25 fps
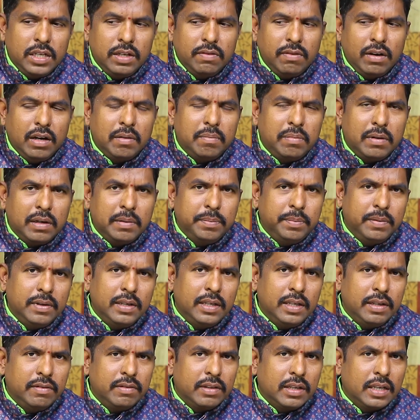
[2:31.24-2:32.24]
ఇవాళ
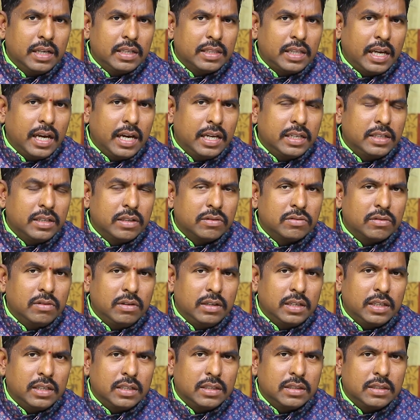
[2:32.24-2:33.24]
పరుపుల్ని ఈ విధంగా తయారు
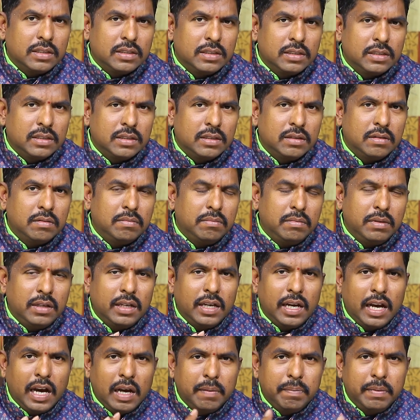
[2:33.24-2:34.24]
చేసుకోండి
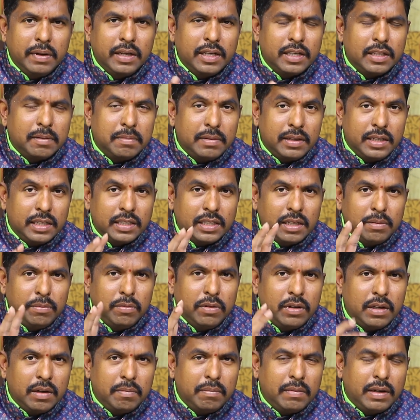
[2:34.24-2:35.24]
మీకు హ్యాపీగా నిద్ర నిద్ర
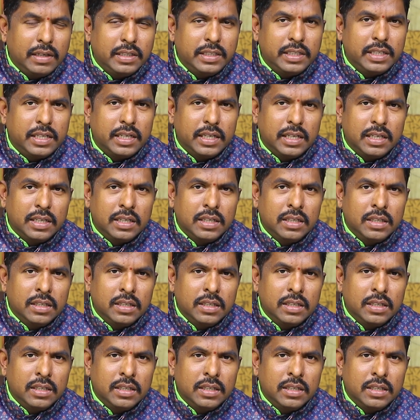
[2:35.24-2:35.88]
ముఖ్యం మనిషికి